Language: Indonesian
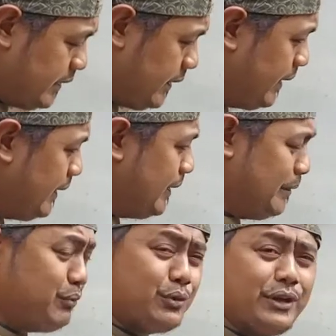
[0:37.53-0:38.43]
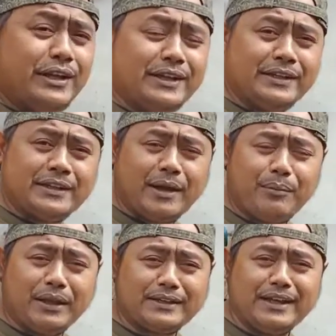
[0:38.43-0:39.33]
Ini burung ini
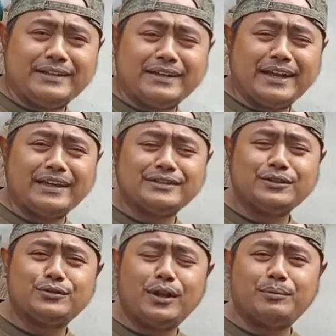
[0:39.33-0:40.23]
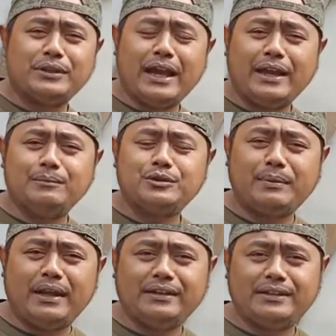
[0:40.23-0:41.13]
didapatkan dari hasil jual beli ayam
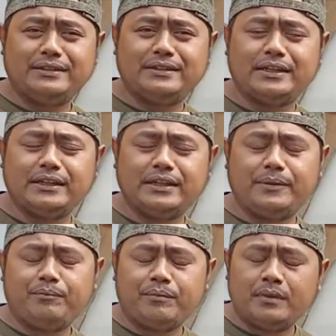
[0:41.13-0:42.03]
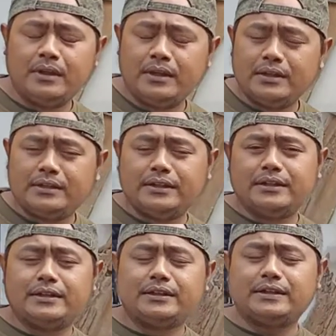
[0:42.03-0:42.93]
cemani. Jadi
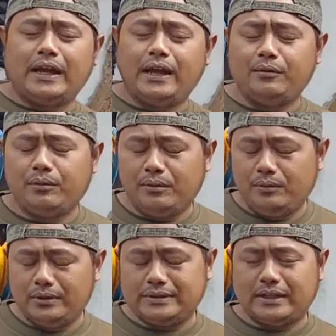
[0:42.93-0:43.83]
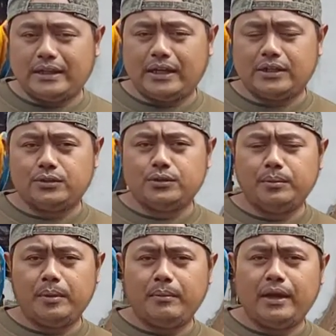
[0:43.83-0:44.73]
di desa wisata itu
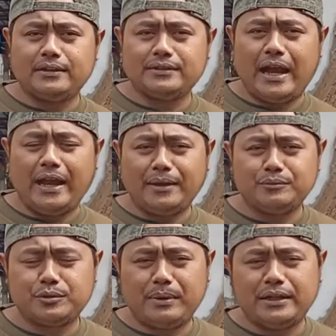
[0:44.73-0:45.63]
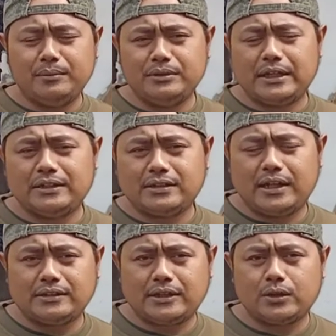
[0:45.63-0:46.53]
memang ayam cemani menjadi
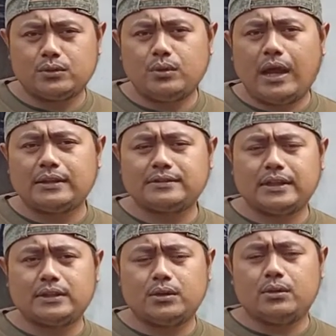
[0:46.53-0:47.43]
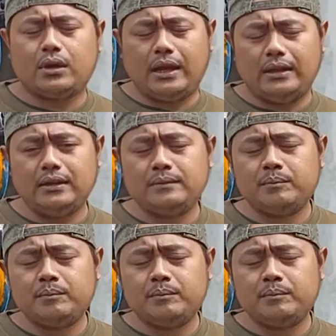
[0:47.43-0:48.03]
salah satu aset lokal